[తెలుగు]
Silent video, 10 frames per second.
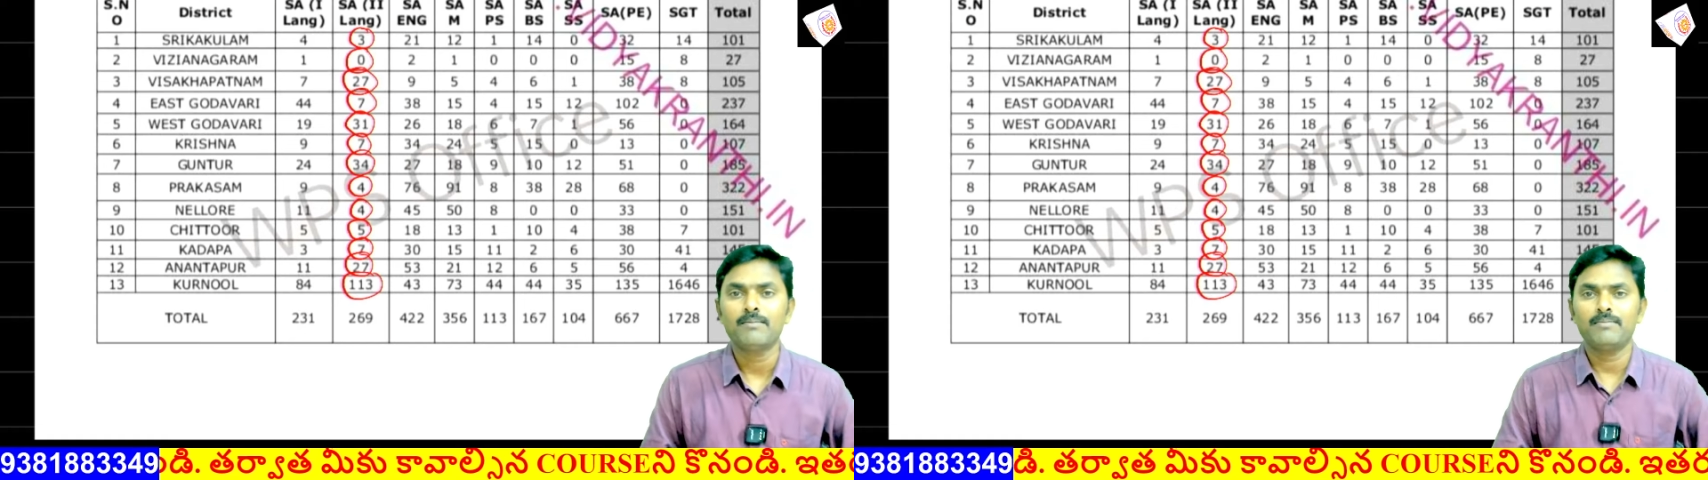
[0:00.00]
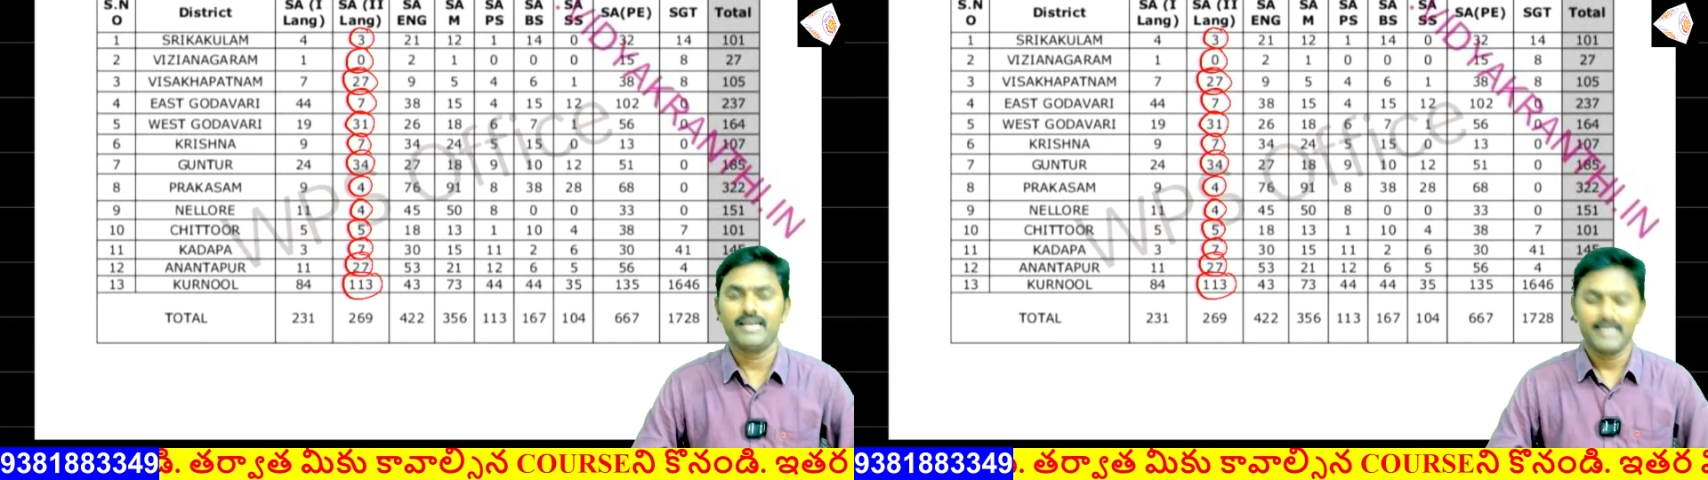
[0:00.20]

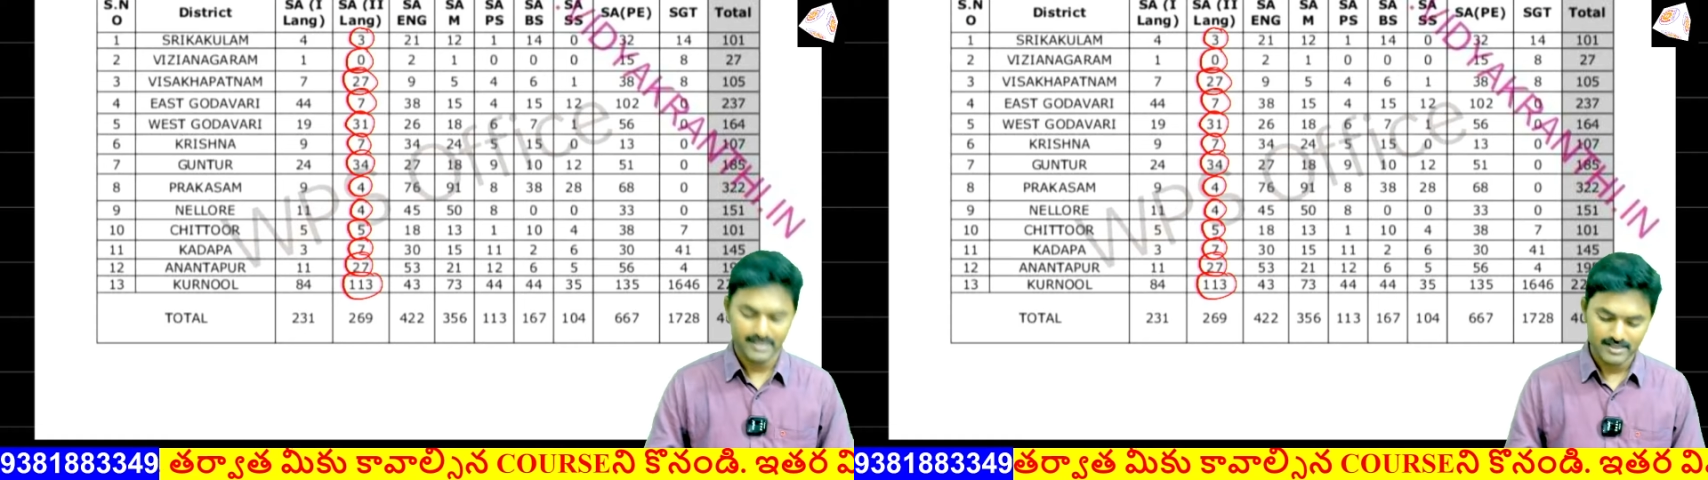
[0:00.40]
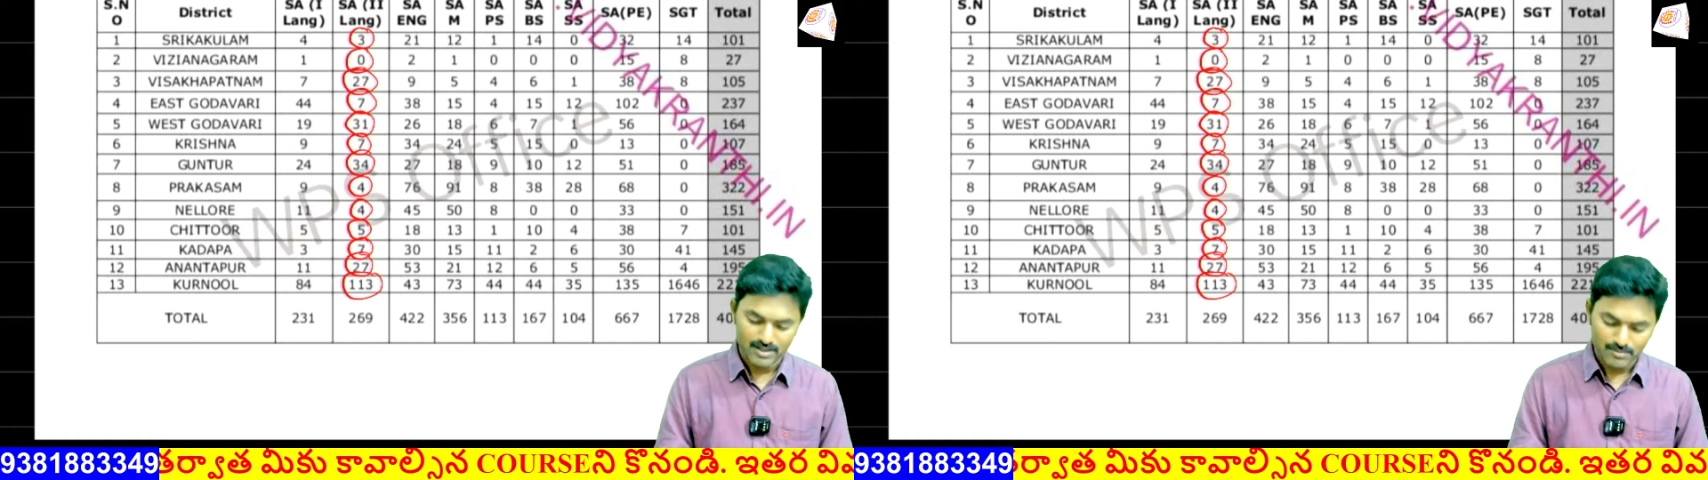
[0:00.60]
మరి
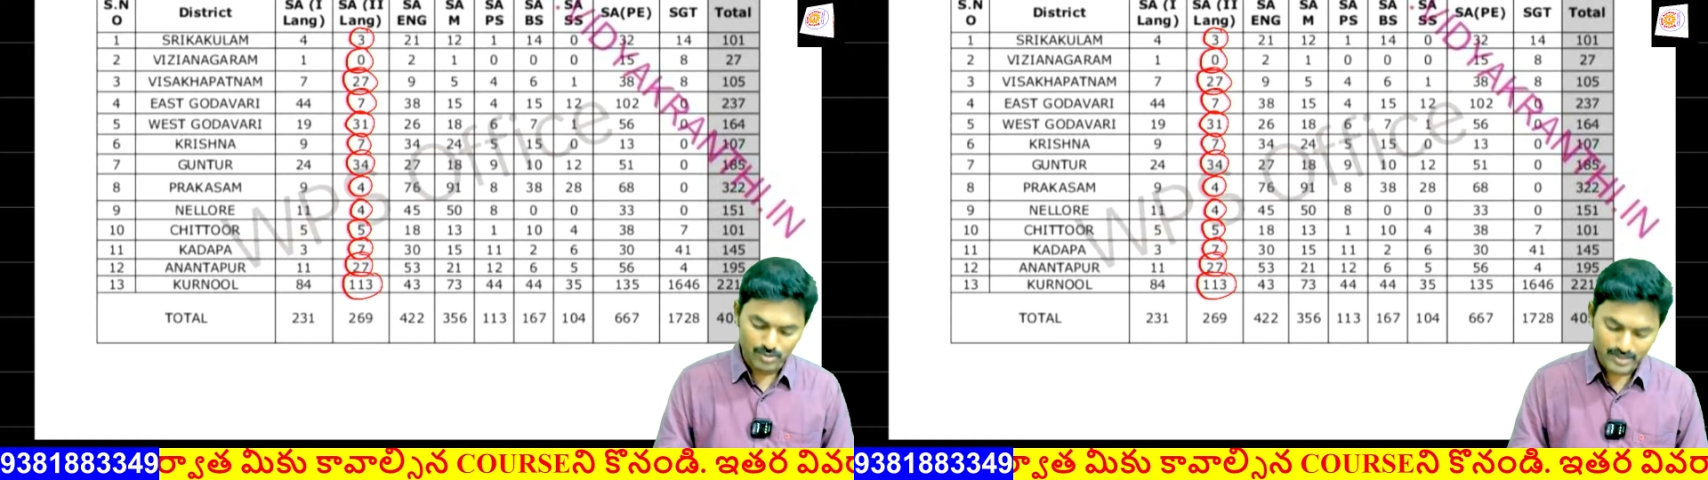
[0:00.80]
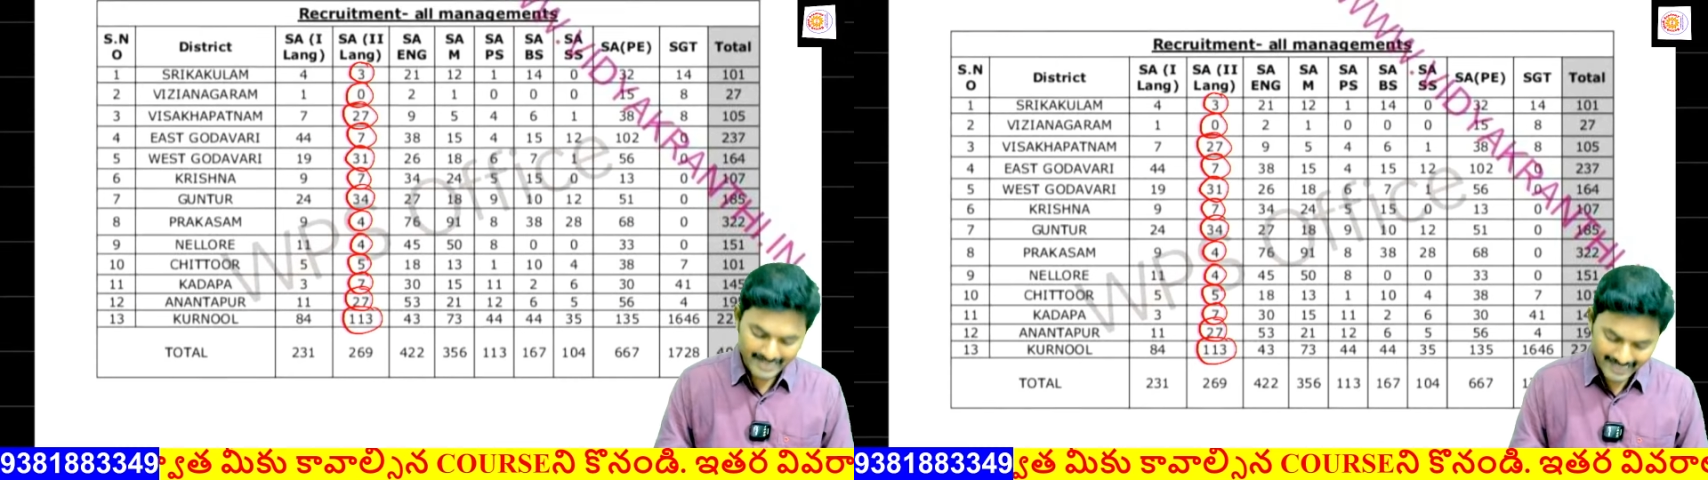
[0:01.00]

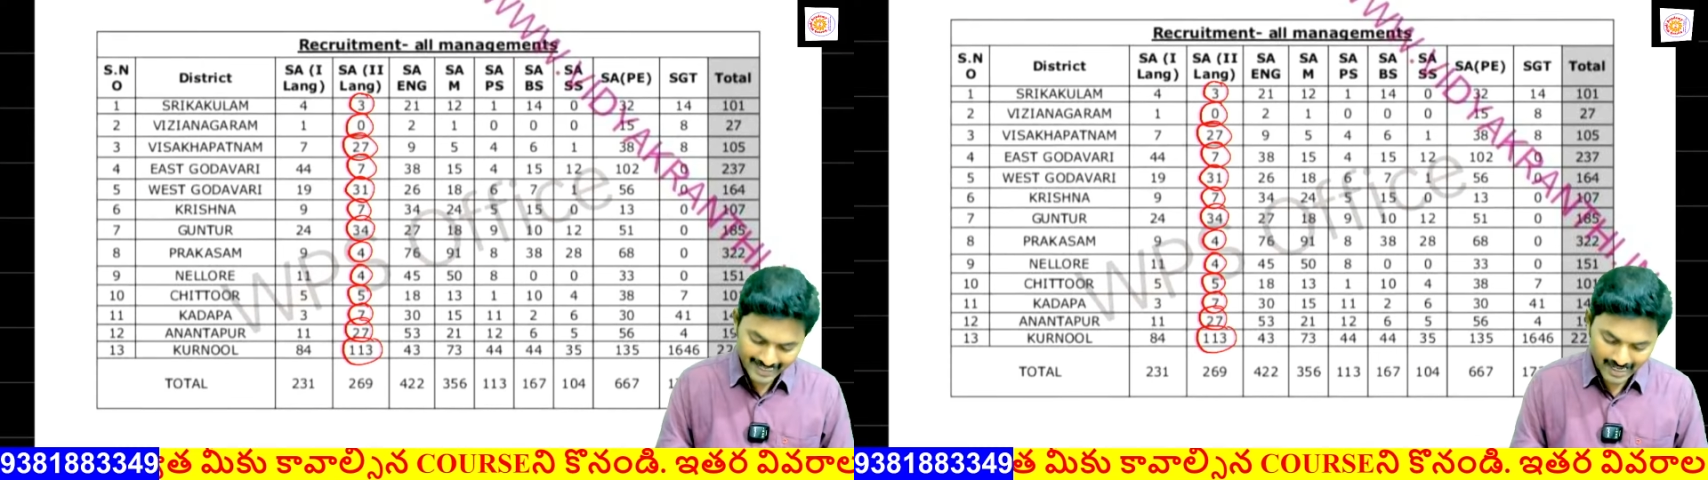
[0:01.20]
ముఖ్యంగా